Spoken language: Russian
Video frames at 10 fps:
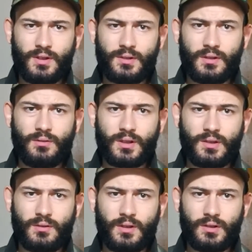
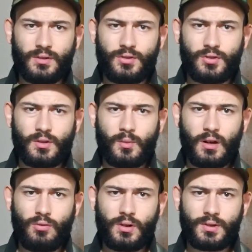222 тысячи
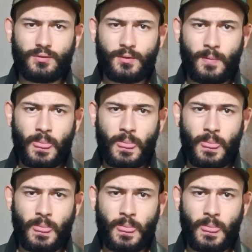добровольцев.